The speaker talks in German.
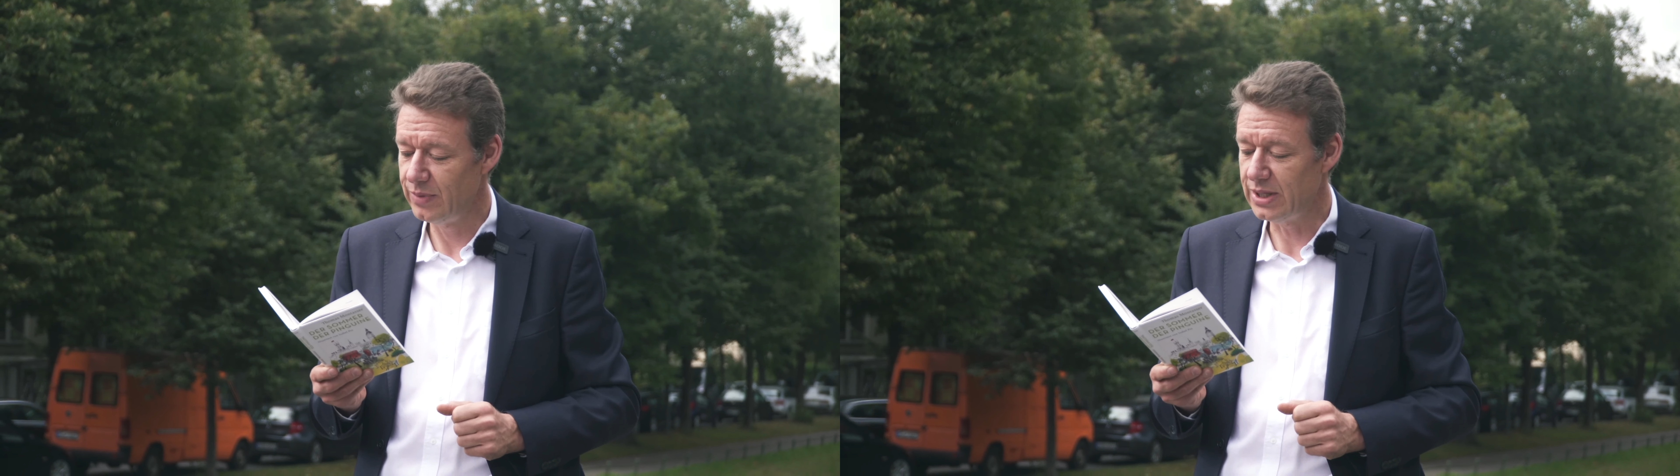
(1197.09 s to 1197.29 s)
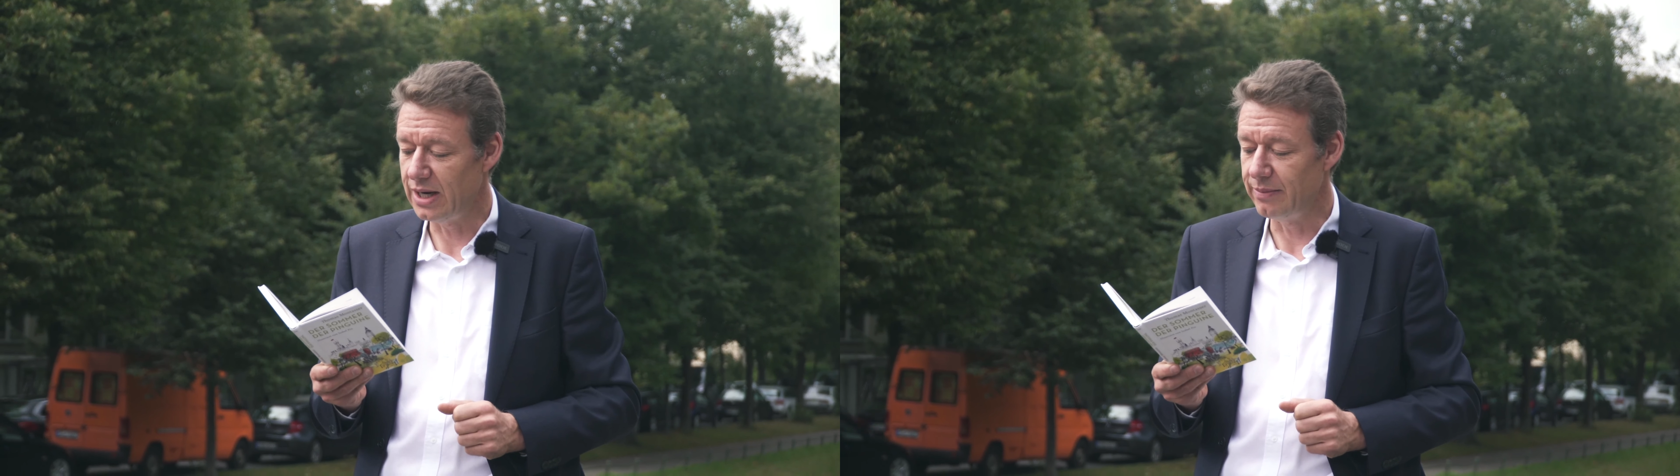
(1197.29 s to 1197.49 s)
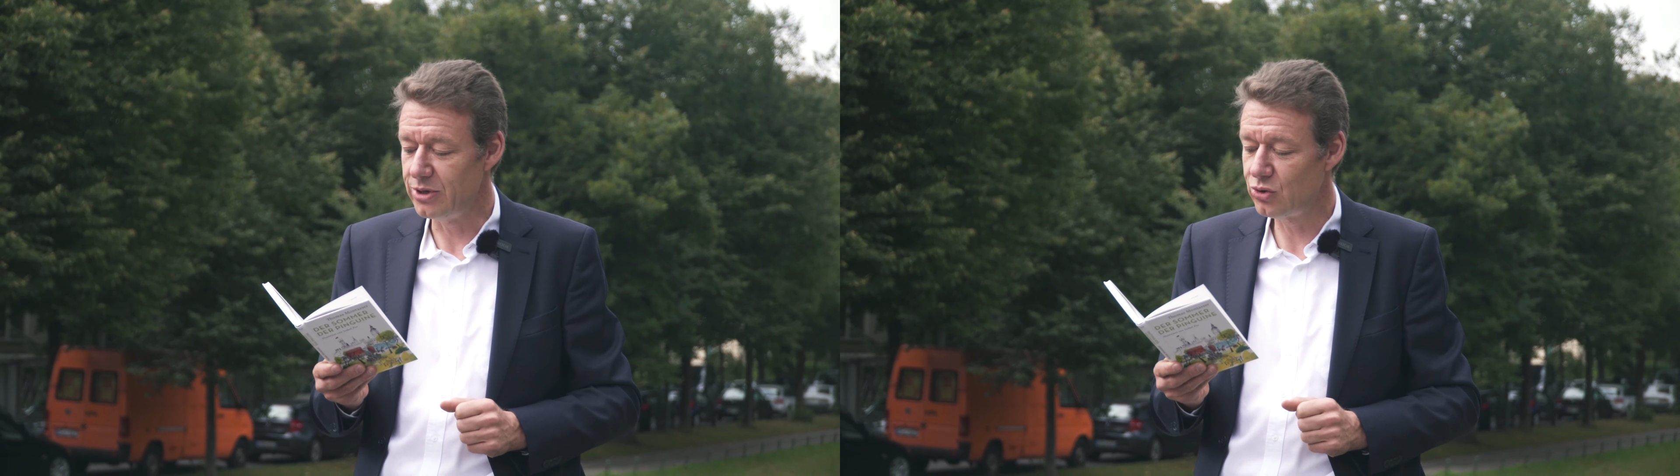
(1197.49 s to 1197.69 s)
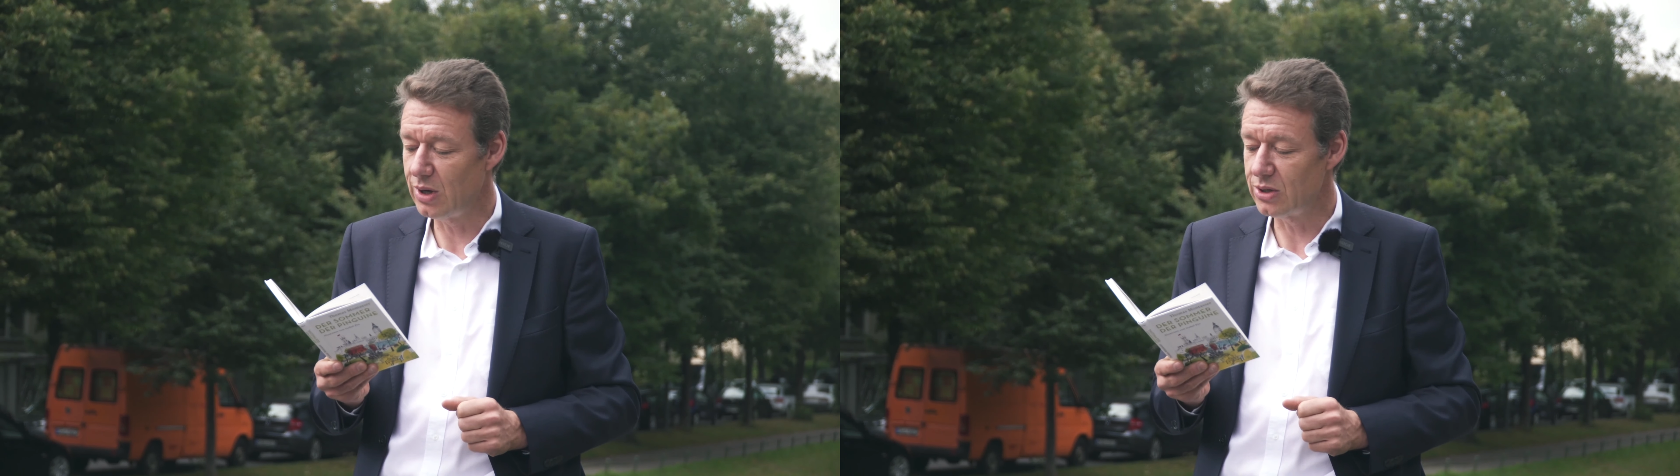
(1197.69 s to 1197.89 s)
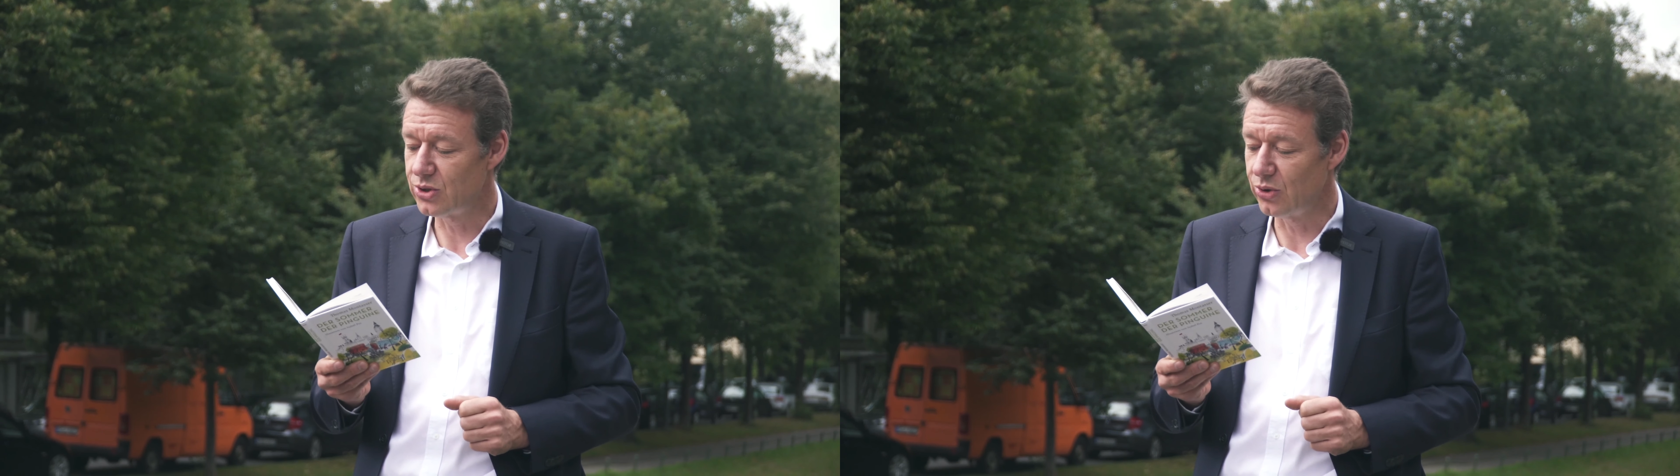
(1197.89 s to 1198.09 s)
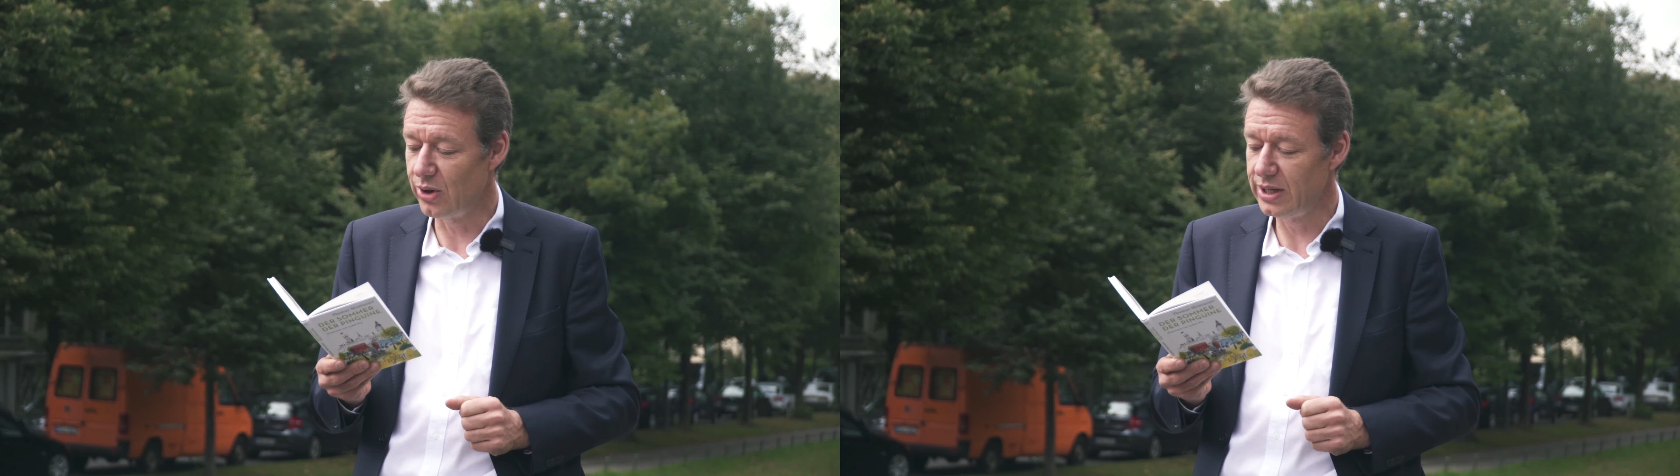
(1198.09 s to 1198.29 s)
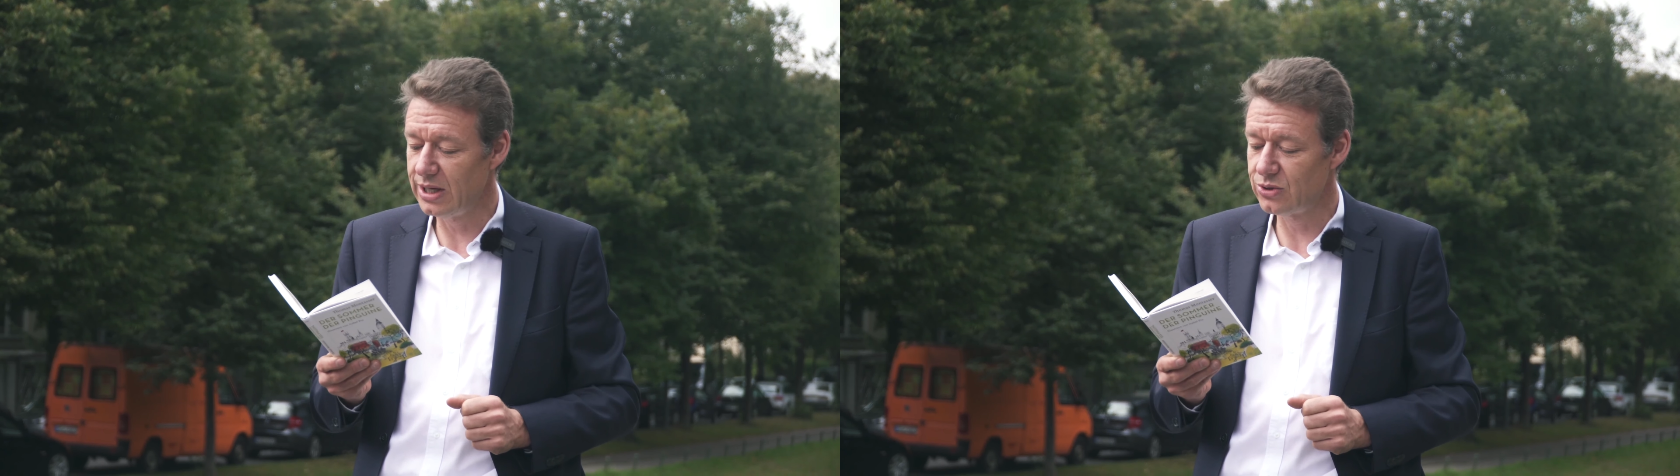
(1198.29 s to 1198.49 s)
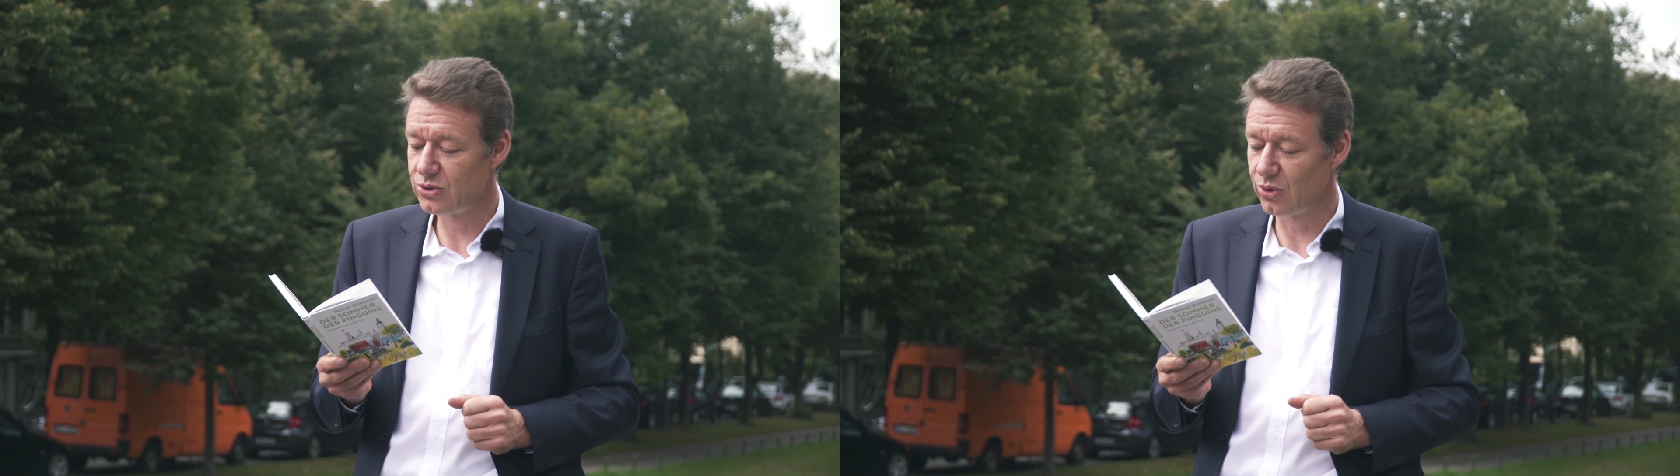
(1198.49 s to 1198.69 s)
Mit einer Mischung aus
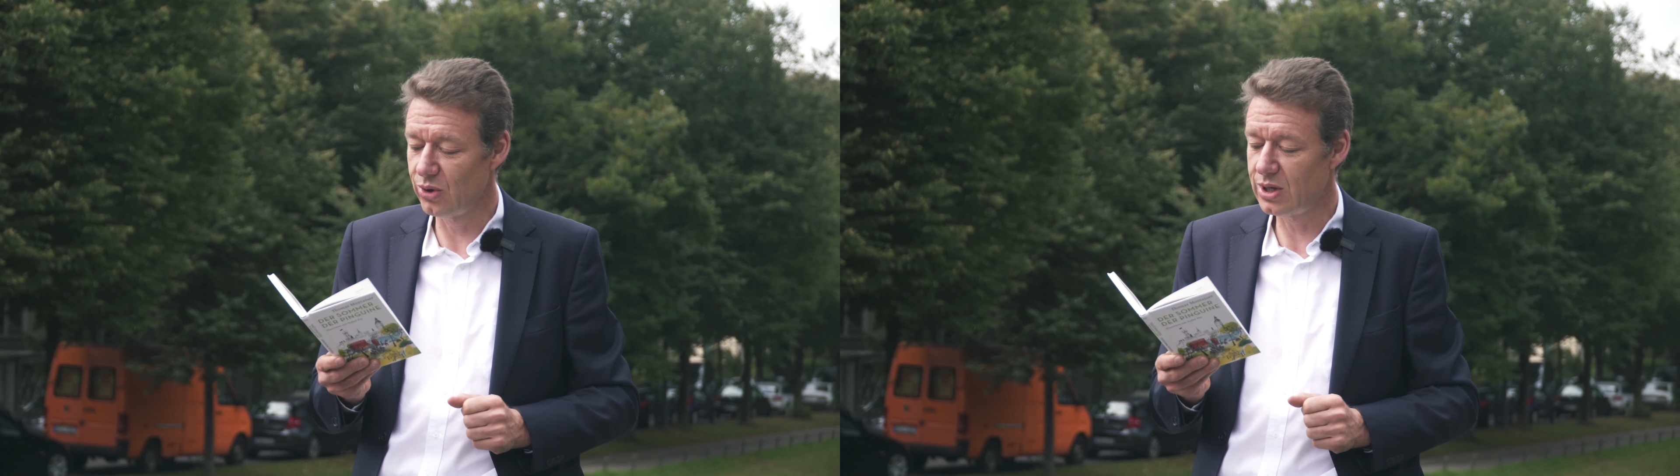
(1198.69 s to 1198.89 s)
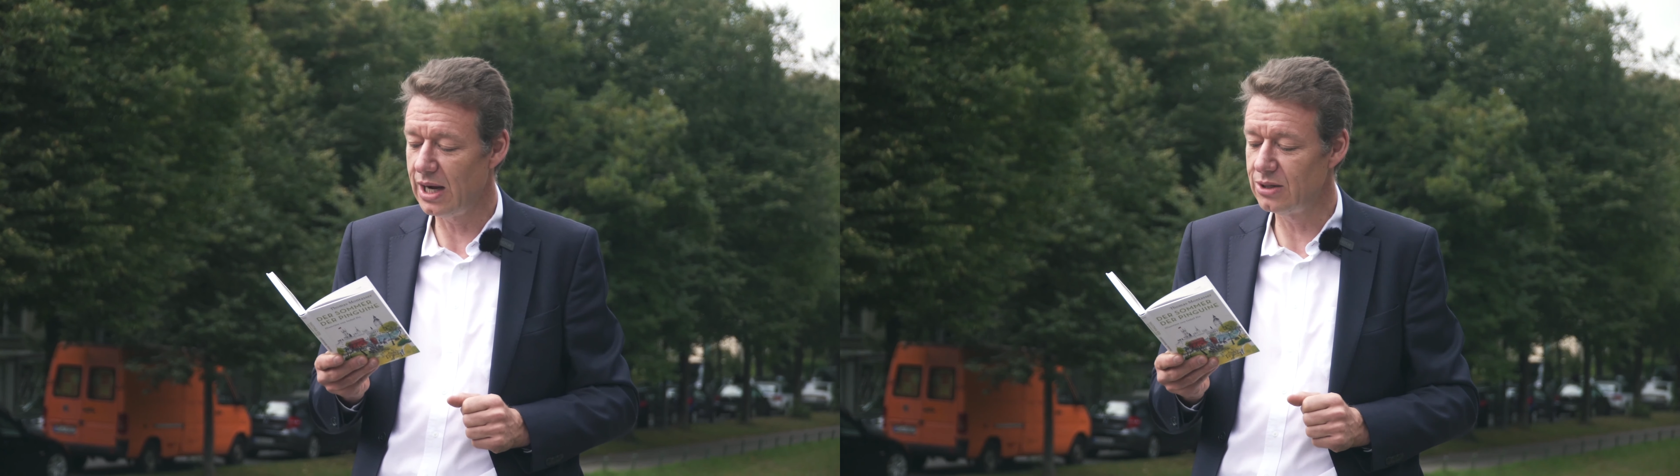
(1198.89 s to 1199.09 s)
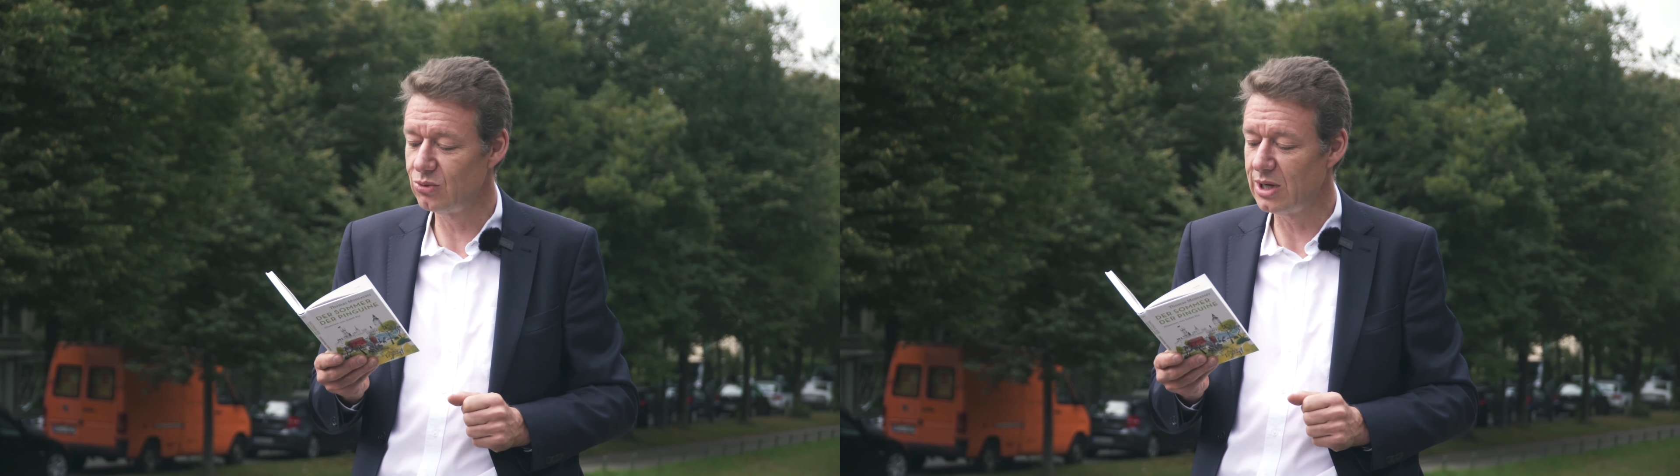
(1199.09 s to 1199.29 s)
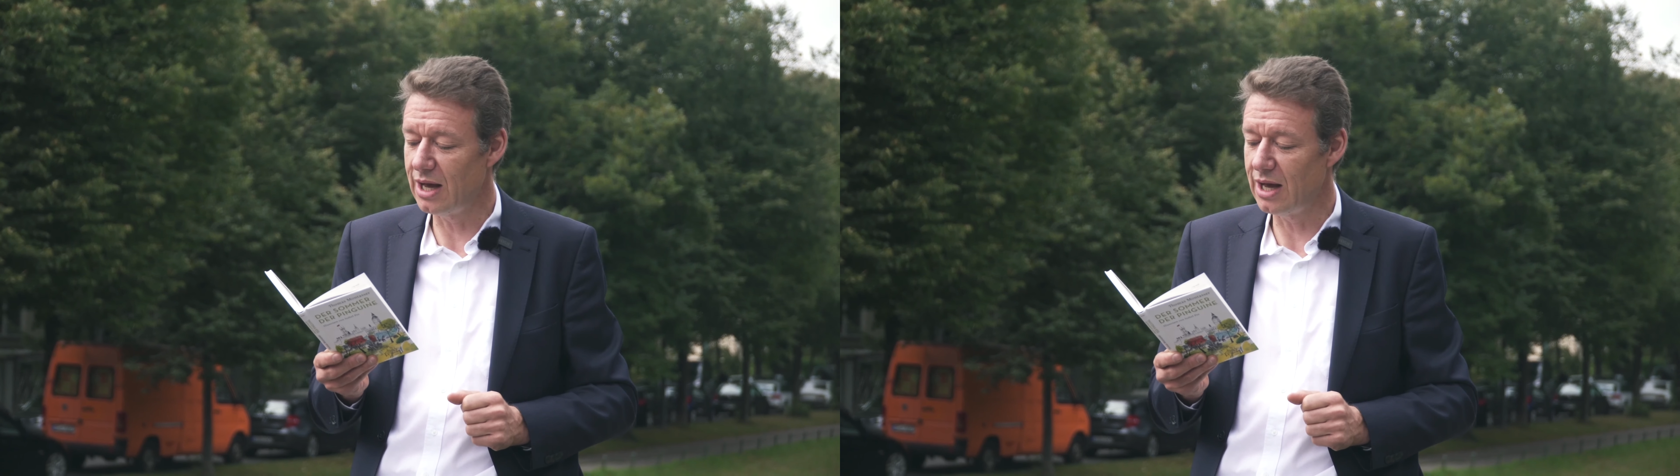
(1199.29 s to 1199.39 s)
Neugier und Zurückhaltung